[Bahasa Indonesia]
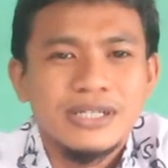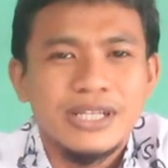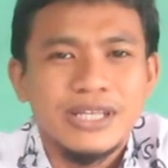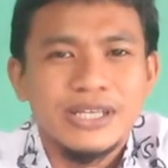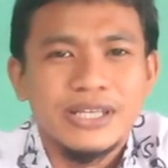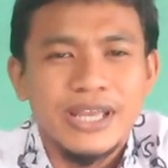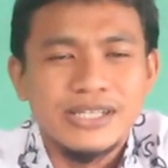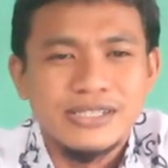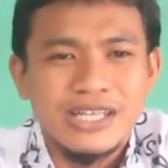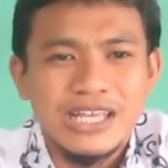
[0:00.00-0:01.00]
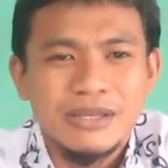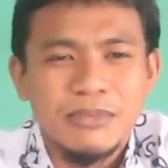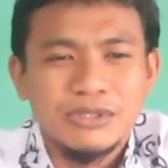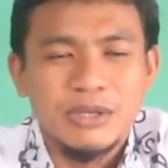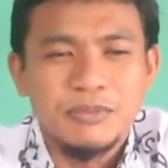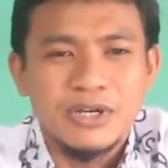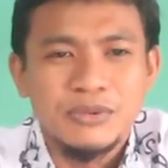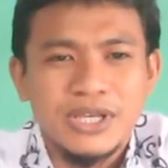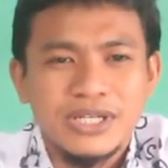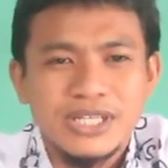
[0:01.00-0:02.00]
Di SD
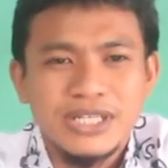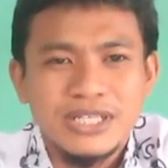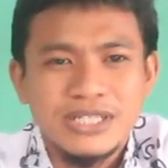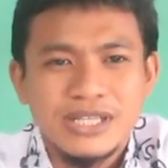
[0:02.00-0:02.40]
Batkeperba ini